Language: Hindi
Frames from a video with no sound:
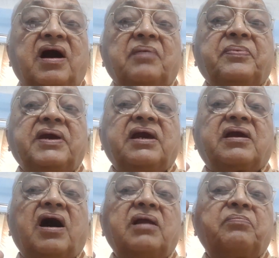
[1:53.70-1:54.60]
आपके
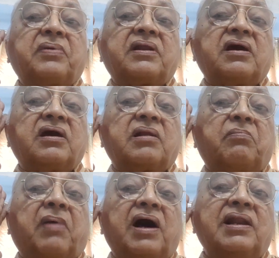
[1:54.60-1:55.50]
कान पर अगर
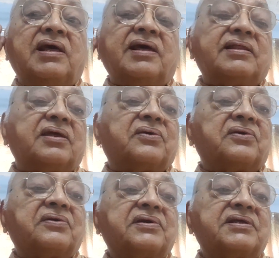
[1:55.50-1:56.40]
बाल हैं देखो
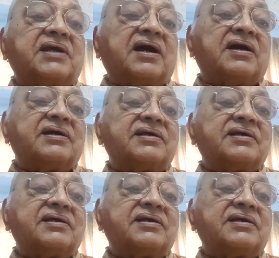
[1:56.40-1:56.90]
यहाँ